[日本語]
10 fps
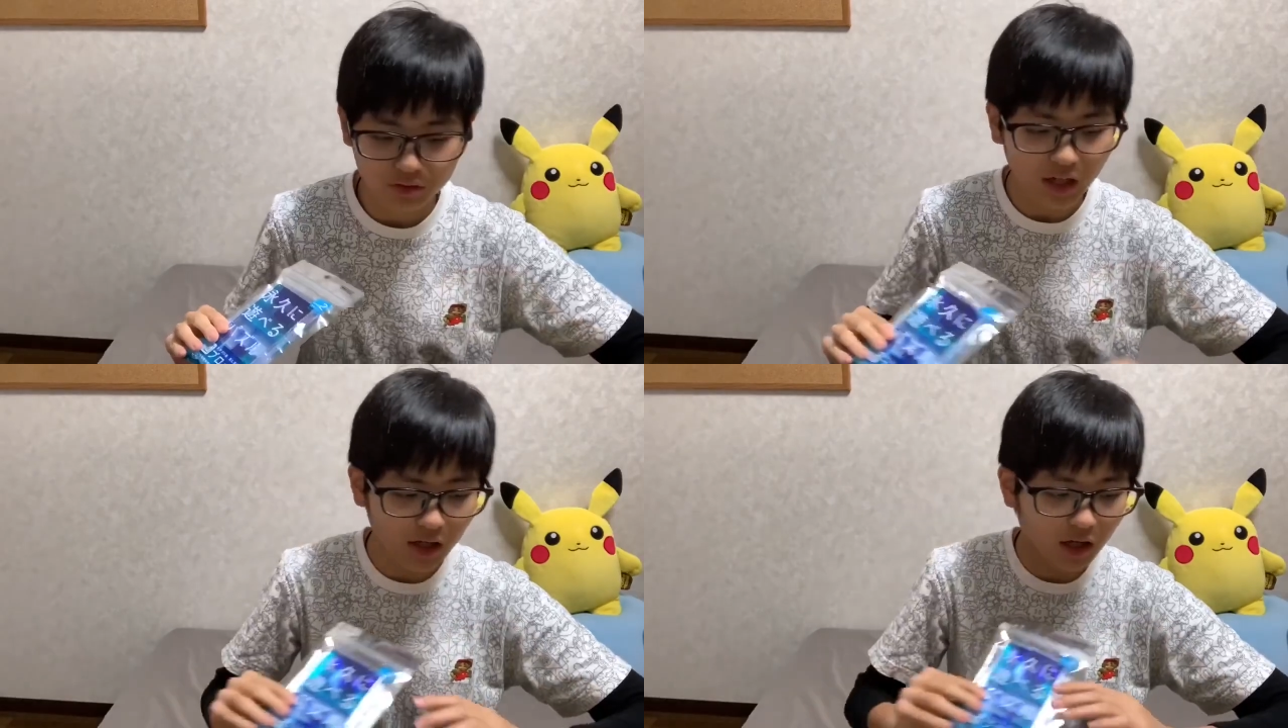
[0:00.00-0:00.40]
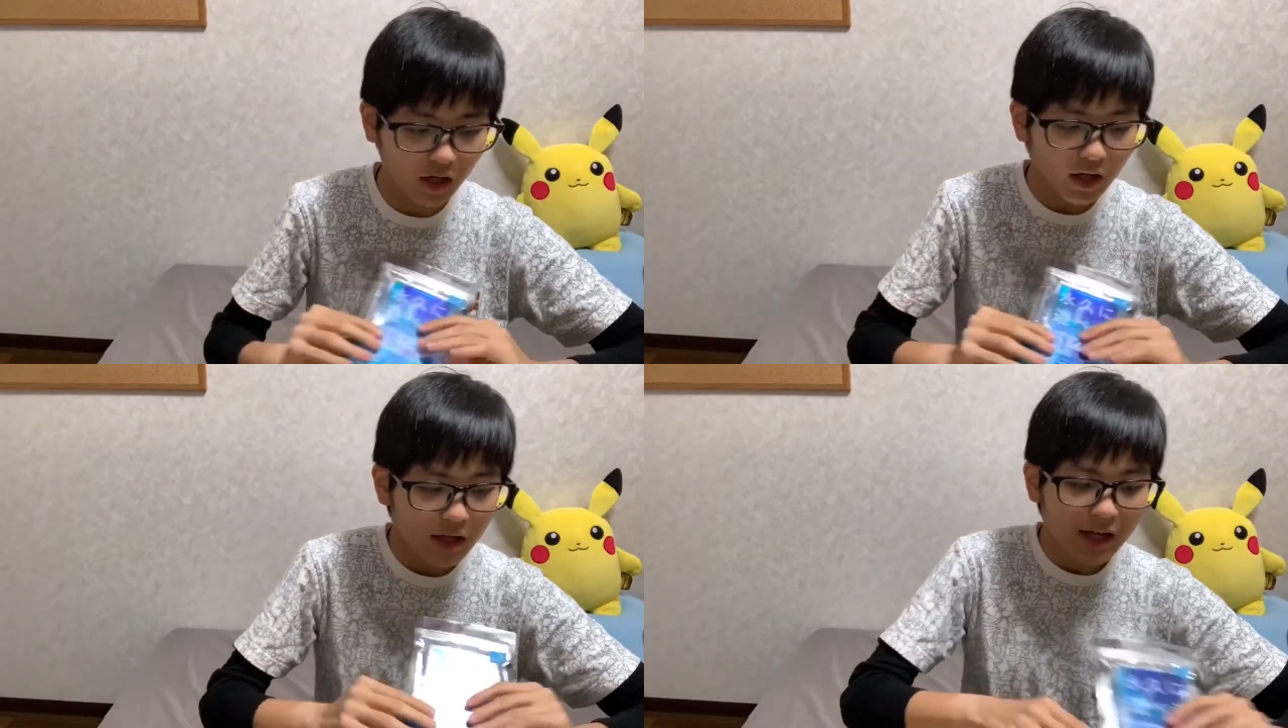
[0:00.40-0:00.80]
だか
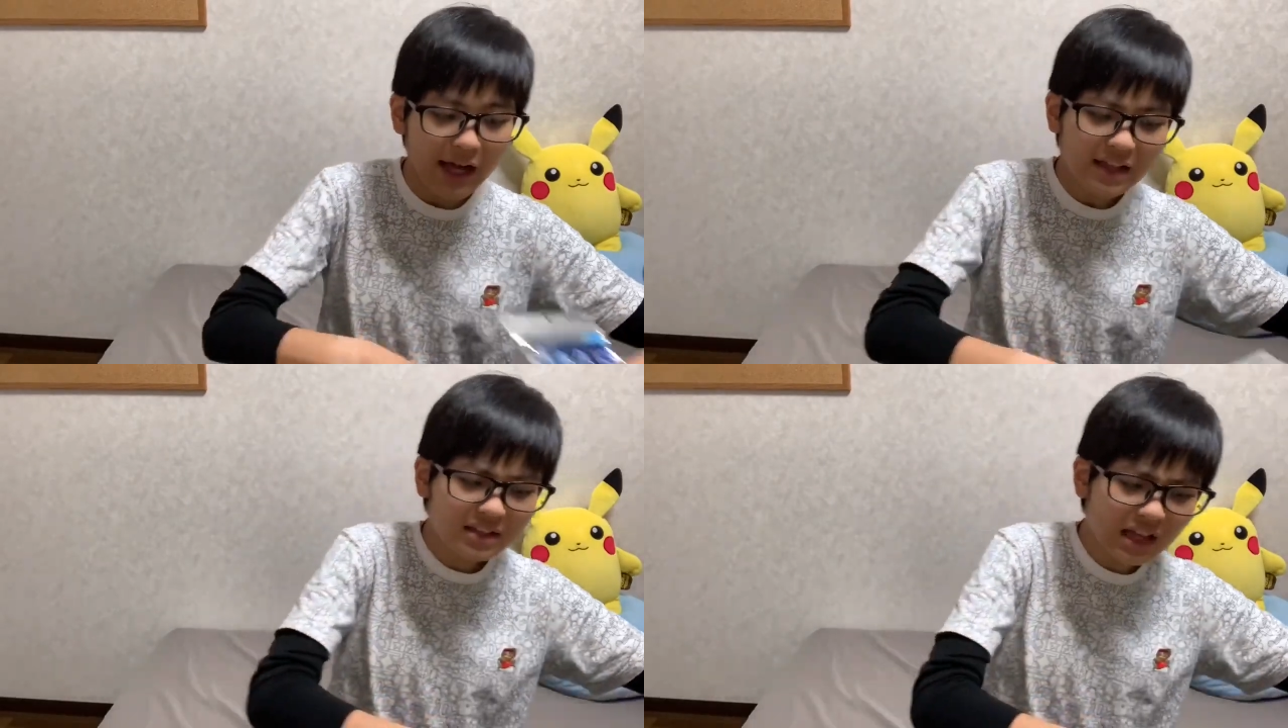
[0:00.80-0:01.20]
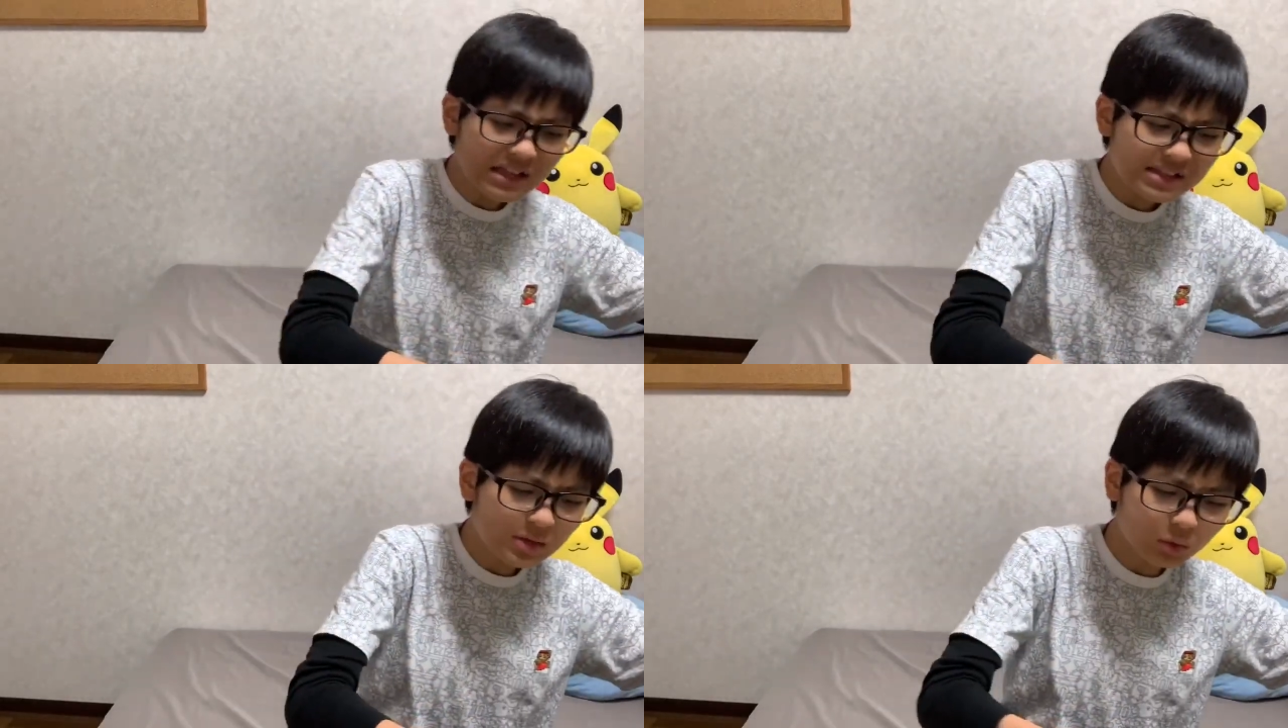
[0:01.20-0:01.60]
ら、簡
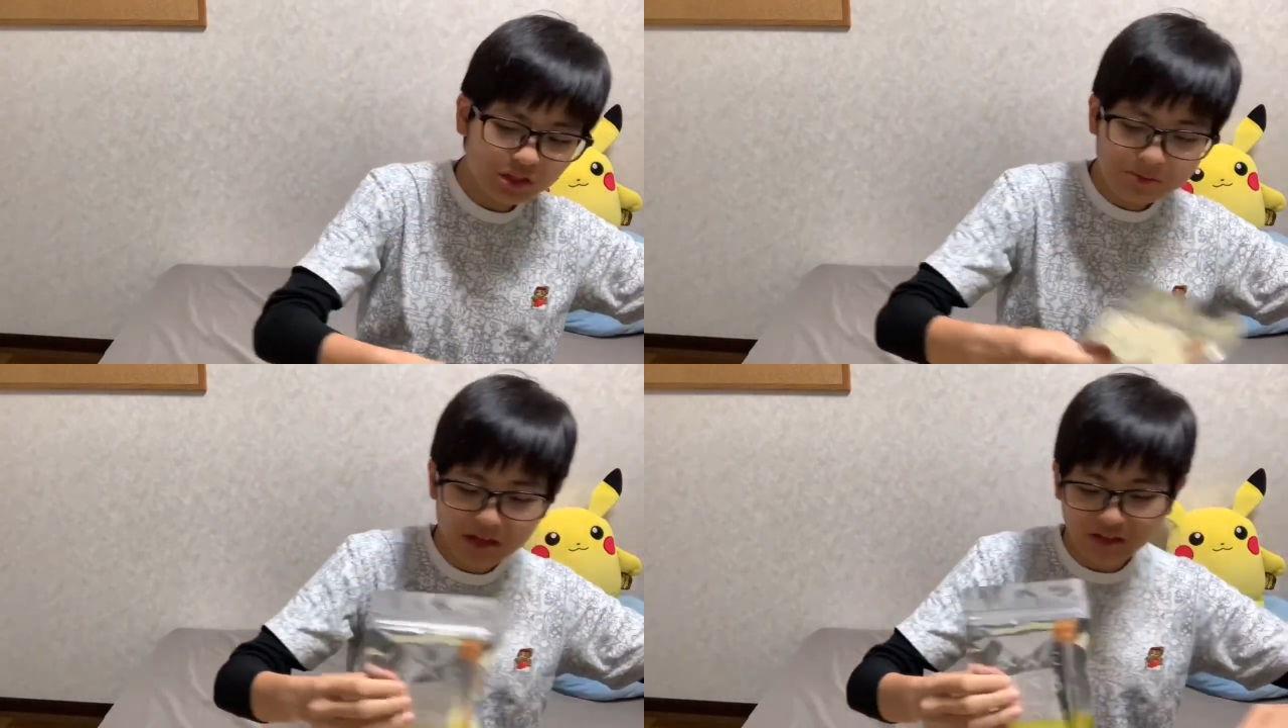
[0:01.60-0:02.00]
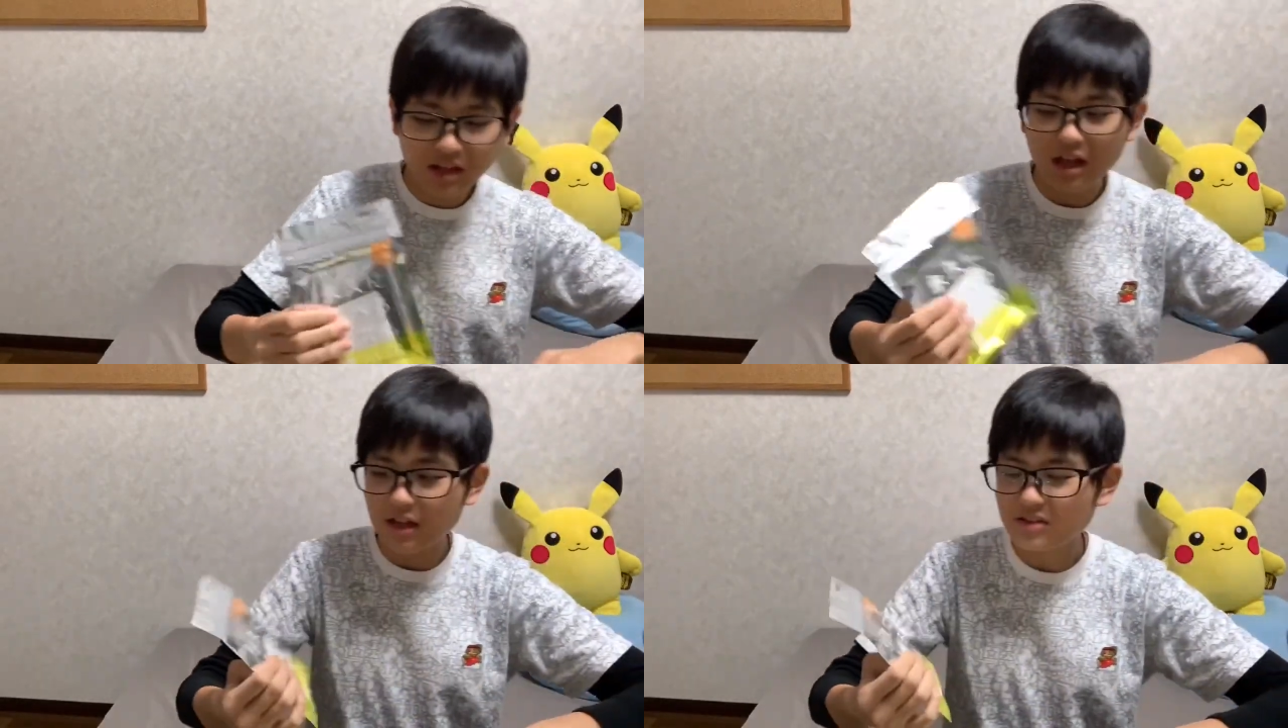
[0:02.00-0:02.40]
単そうに見え
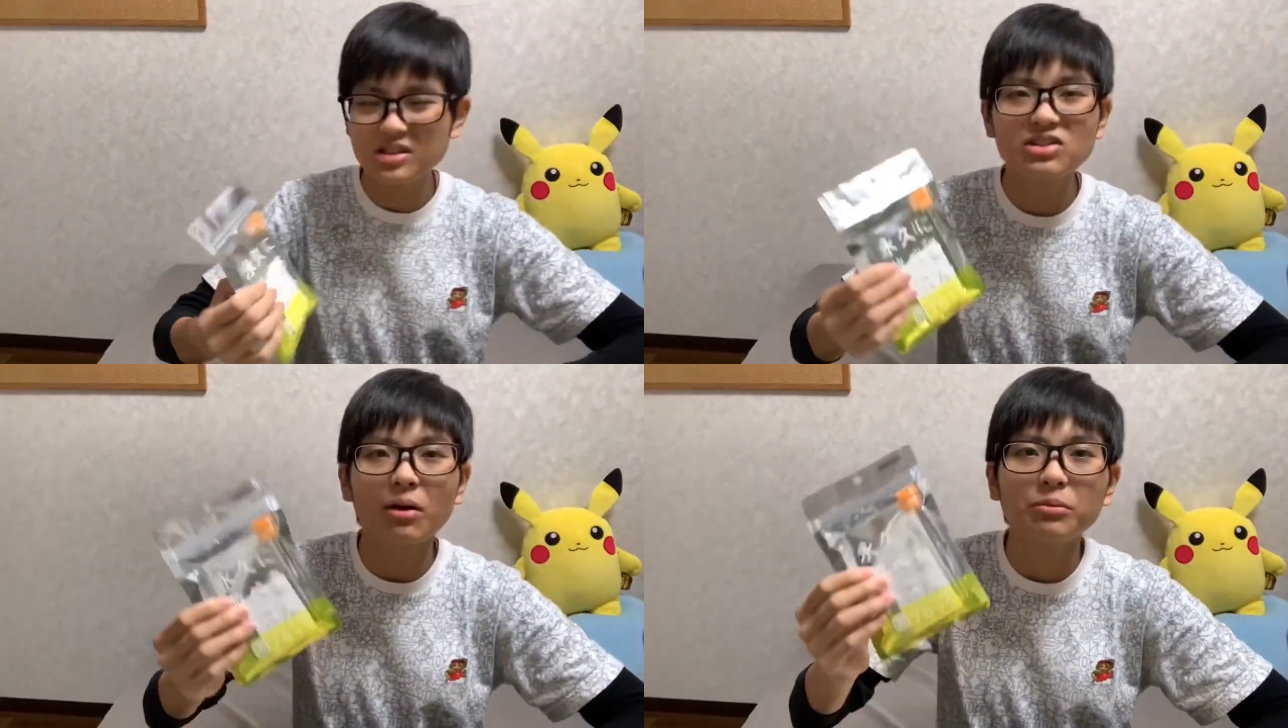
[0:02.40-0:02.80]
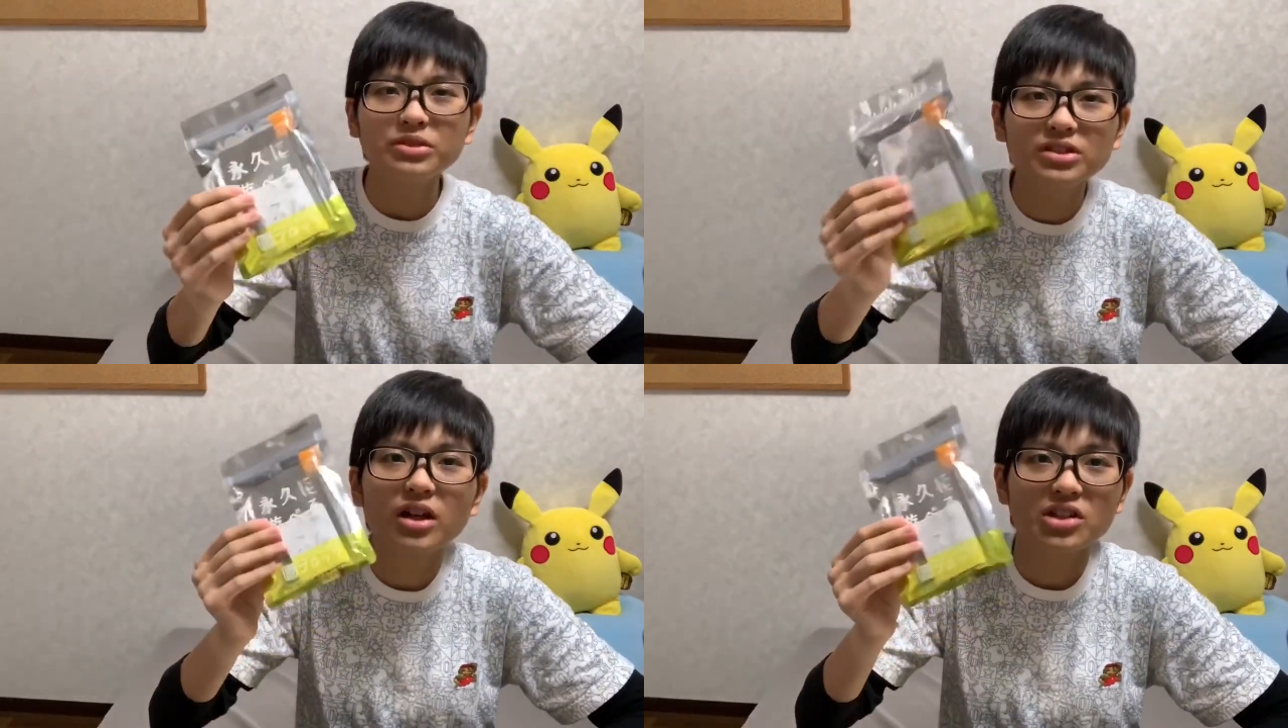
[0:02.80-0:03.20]
て、実は
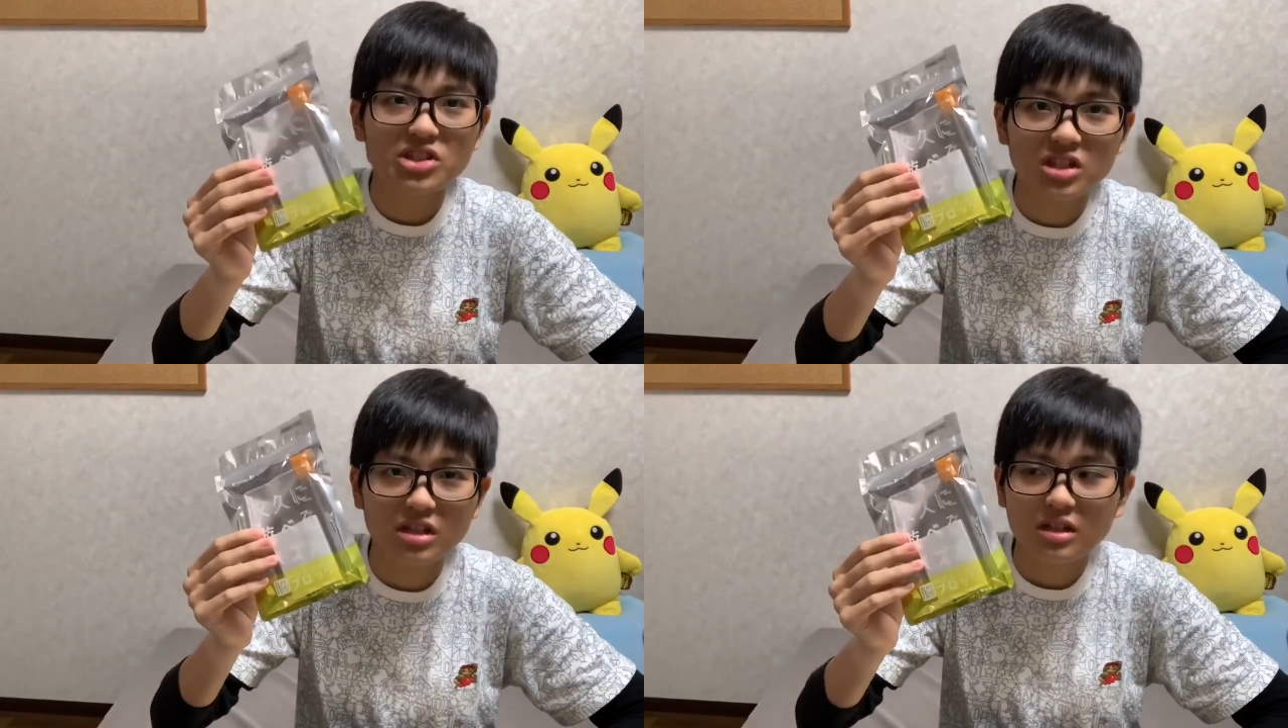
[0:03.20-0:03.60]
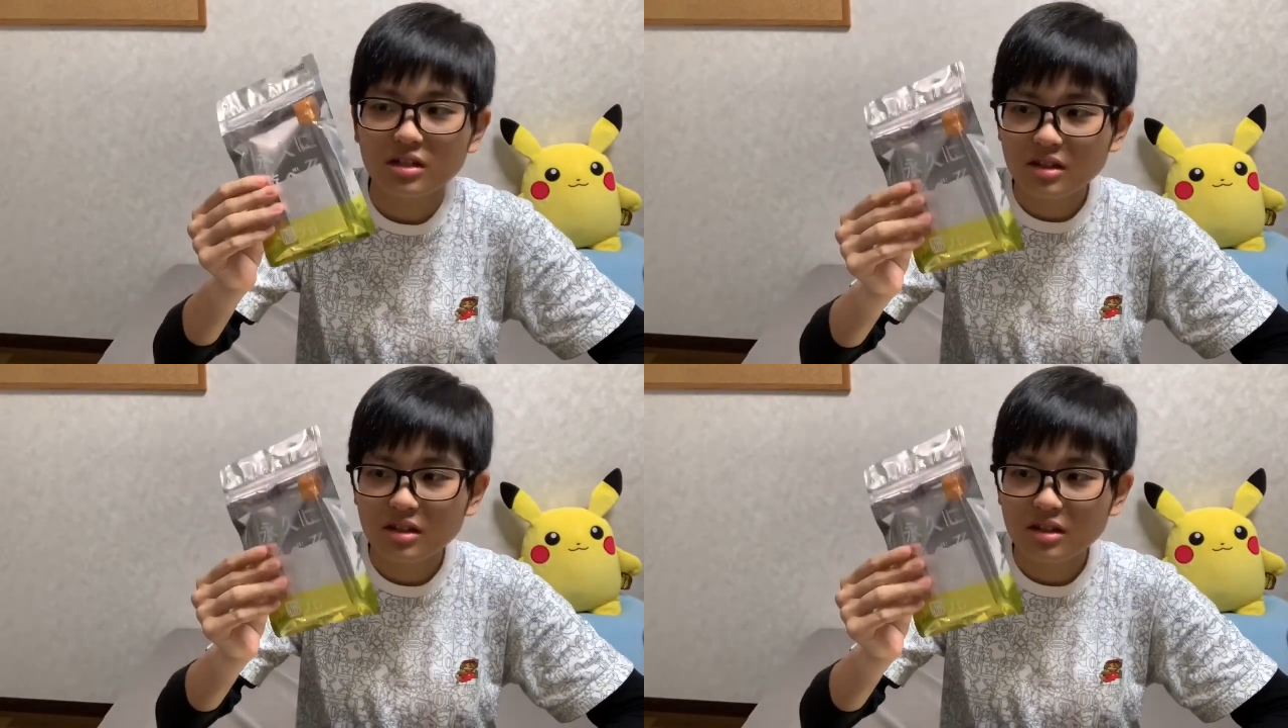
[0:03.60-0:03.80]
難しい。